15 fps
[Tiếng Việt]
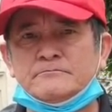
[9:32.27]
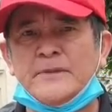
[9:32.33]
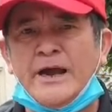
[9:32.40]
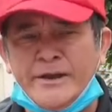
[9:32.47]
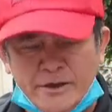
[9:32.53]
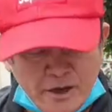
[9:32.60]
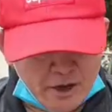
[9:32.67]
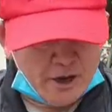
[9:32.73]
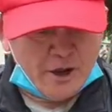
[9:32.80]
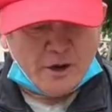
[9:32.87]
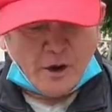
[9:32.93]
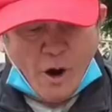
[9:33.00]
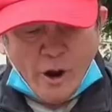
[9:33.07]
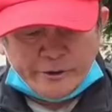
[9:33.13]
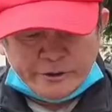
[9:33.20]
Đấy,
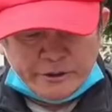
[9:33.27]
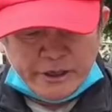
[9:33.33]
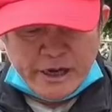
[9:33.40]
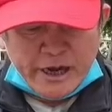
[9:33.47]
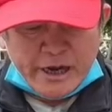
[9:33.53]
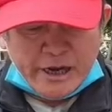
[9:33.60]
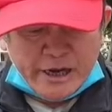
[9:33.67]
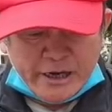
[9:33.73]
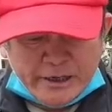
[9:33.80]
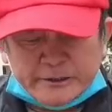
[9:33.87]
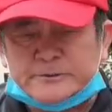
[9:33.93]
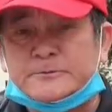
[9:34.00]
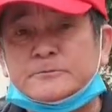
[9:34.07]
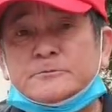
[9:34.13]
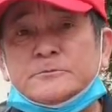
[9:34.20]
còn
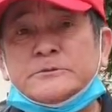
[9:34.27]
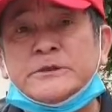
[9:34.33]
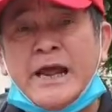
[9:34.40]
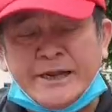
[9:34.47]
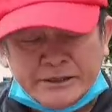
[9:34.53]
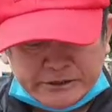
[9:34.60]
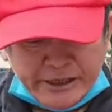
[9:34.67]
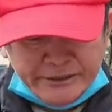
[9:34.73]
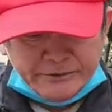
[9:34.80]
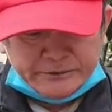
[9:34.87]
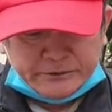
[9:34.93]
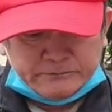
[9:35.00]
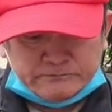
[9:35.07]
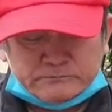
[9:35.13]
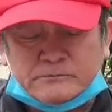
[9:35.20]
uh, nền kinh
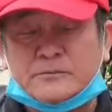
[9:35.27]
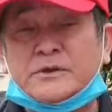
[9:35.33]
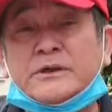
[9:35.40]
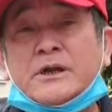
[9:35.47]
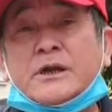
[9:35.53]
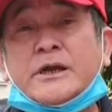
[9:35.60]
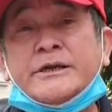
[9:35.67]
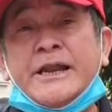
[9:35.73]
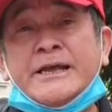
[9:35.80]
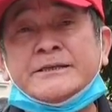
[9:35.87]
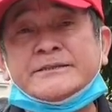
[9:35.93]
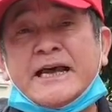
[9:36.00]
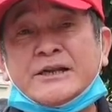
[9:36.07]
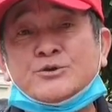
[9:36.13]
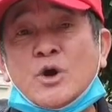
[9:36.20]
cái
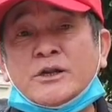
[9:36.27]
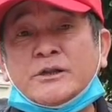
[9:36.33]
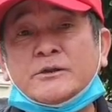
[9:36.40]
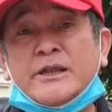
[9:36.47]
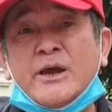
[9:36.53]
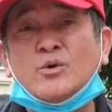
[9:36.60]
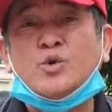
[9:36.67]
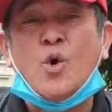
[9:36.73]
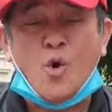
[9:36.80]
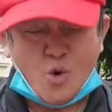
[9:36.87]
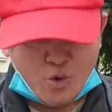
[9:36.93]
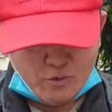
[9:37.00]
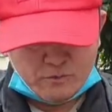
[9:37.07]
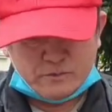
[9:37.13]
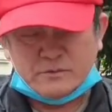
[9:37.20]
nền sản xuất tiêu
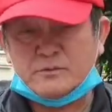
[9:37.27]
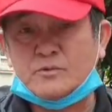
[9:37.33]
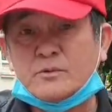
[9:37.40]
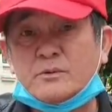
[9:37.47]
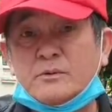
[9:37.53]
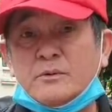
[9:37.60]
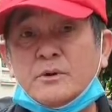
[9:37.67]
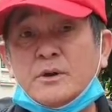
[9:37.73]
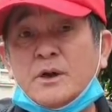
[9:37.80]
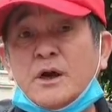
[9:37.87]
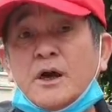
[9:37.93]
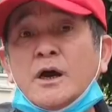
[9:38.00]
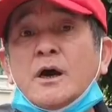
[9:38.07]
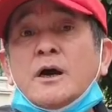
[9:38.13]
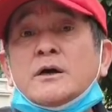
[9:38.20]
thụ
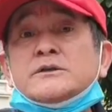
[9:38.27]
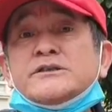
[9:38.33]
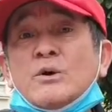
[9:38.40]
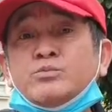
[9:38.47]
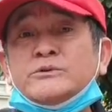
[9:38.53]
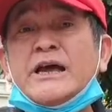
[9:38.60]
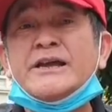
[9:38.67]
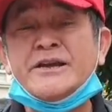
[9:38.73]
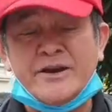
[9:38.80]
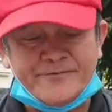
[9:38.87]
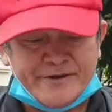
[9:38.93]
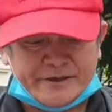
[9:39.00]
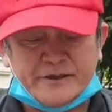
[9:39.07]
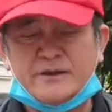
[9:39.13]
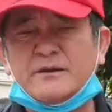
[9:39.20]
trong tay người
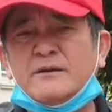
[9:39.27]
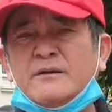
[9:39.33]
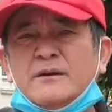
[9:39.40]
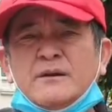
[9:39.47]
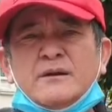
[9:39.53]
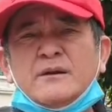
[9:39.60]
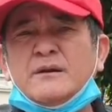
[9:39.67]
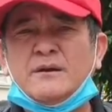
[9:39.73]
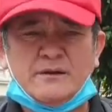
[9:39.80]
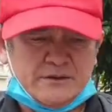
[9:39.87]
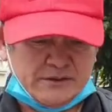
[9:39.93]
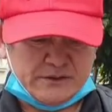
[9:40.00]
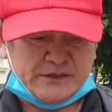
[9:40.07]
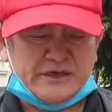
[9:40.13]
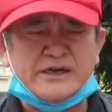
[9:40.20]
Việt ấy,
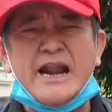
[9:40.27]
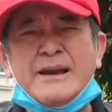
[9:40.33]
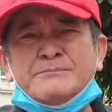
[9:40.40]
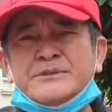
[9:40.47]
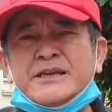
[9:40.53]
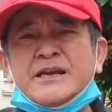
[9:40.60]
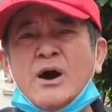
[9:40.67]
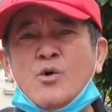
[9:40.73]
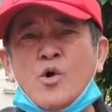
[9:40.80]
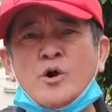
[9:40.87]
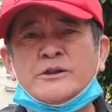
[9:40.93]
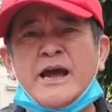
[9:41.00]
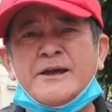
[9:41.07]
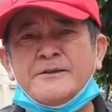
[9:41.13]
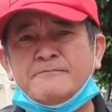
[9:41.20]
đếm trên đầu
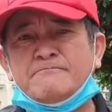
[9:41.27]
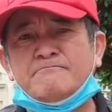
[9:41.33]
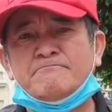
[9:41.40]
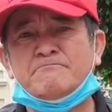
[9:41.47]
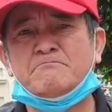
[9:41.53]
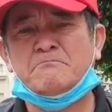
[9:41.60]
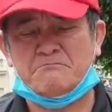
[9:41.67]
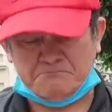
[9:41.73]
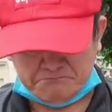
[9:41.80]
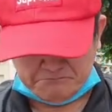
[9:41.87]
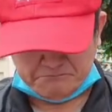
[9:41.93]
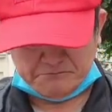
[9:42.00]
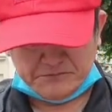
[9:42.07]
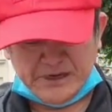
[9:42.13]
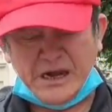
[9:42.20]
ngón tay.
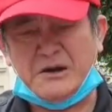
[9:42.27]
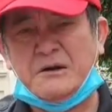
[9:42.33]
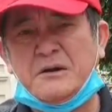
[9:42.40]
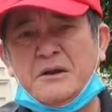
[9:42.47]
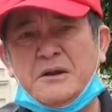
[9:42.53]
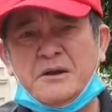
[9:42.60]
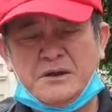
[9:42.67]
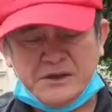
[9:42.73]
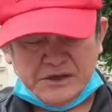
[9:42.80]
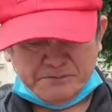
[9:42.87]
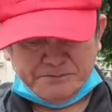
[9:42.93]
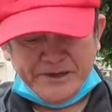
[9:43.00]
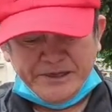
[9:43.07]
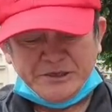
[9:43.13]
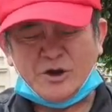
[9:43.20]
Nó
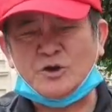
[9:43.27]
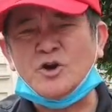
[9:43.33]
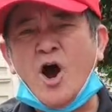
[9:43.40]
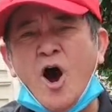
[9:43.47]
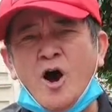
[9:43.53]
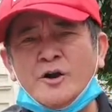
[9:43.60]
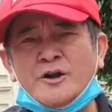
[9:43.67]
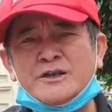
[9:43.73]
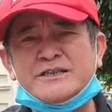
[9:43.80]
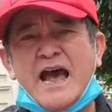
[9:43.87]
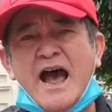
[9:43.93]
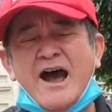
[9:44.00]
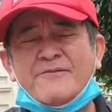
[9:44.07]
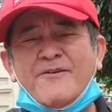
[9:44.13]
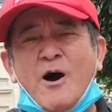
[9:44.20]
pin con nó rồi
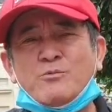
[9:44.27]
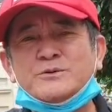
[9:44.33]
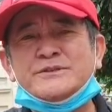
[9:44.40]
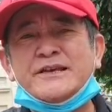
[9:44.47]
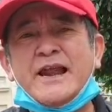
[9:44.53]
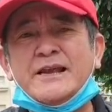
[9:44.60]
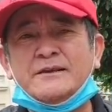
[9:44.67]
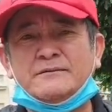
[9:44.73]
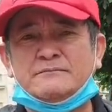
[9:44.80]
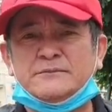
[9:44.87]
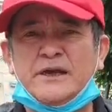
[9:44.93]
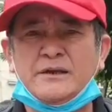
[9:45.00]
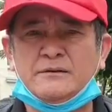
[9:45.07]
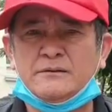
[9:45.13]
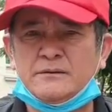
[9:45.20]
xà phòng gì đấy.
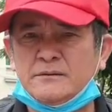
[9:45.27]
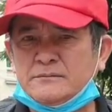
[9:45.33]
Đấy.